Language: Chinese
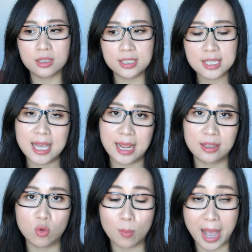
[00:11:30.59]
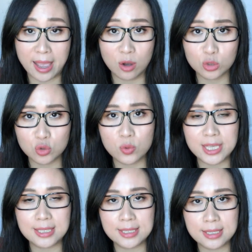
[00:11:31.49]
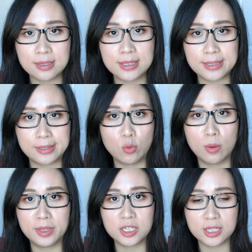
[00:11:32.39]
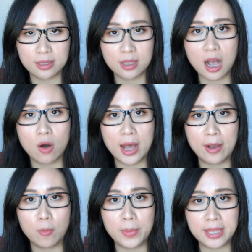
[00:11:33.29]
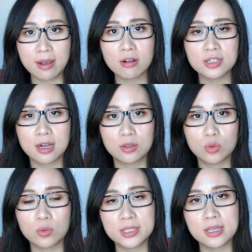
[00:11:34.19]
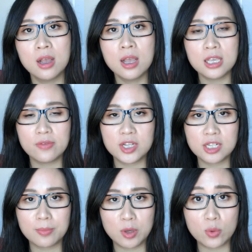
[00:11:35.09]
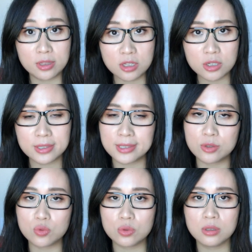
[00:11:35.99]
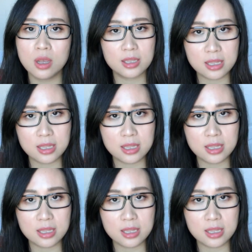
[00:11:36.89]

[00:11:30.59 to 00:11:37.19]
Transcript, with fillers: 接下来呢，我们还要注意清洗我们的枕套还有被单这样的东西，因为上面会滋生细菌。